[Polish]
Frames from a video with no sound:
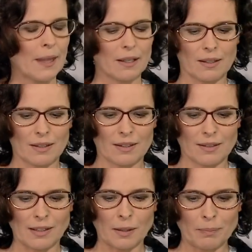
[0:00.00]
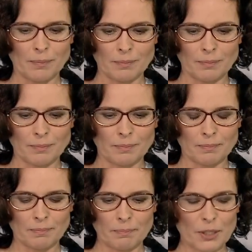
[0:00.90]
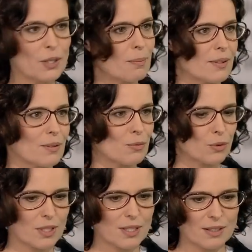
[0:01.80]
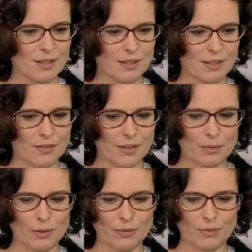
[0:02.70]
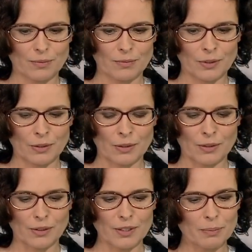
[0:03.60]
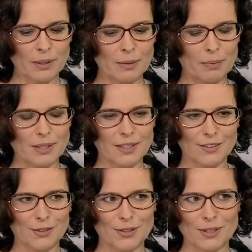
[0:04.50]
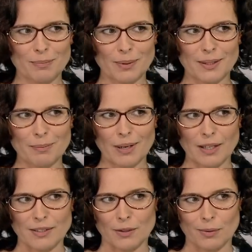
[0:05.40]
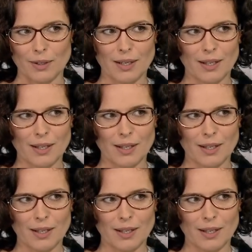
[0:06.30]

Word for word: E, tak mm, pisze pan o muzyce i zastanawiałam się, skoro to jest pana pasja, to co jest pana pracą?